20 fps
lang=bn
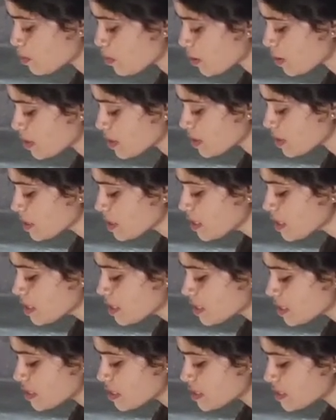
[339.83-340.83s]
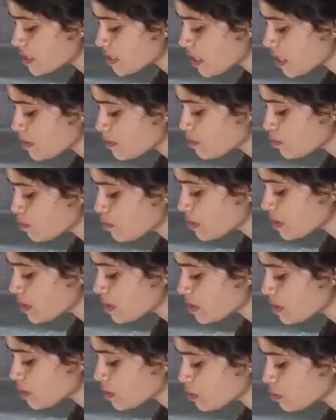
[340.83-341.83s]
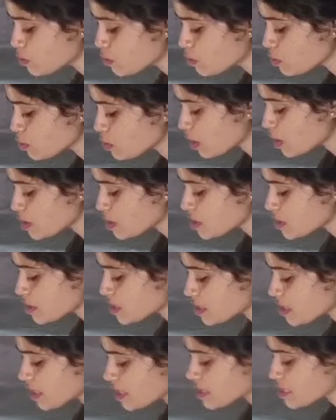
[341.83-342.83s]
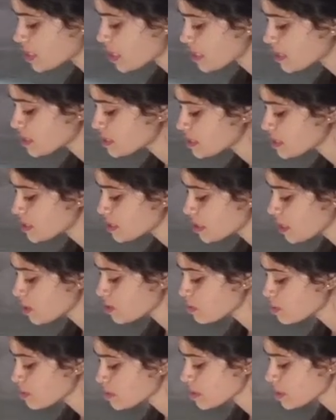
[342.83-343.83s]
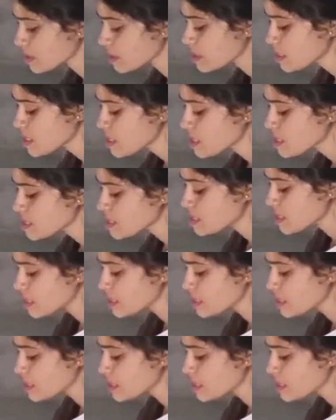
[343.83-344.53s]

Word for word: যাই হোক খুব ভালো প্রথমবার এসে এই বাড়িতে নতুন লক্ষ্মী এসে